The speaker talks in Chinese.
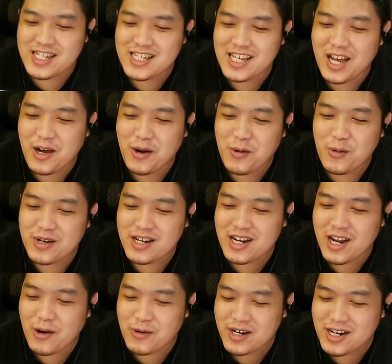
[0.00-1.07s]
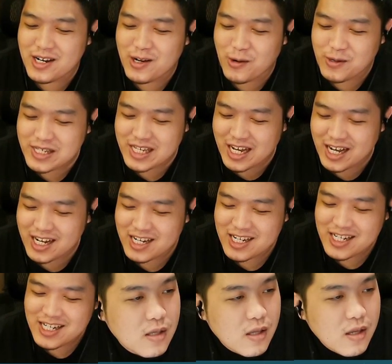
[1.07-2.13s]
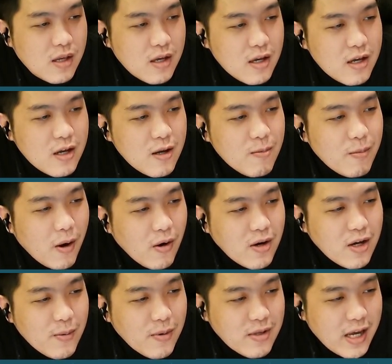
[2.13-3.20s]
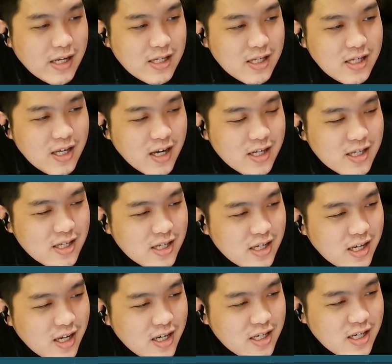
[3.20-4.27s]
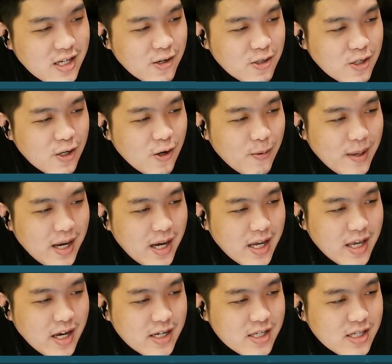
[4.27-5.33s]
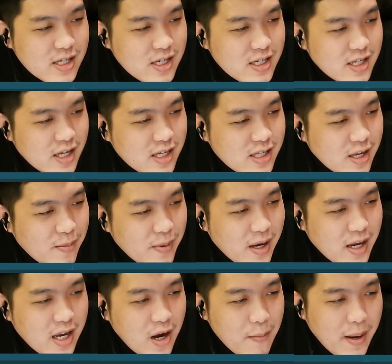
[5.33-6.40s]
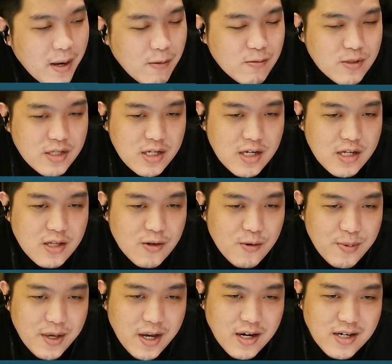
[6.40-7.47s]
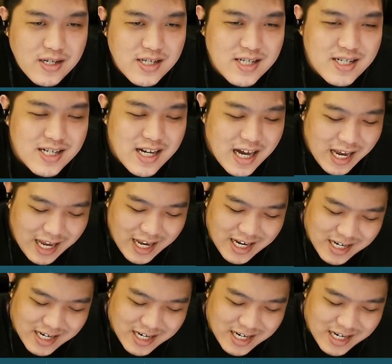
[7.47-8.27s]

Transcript: 一下，我的老任工伤，宝可梦大师 E X 阴性 百分之六十六， 阳性 百分之三十三， 两百五十一人投票。哎呀，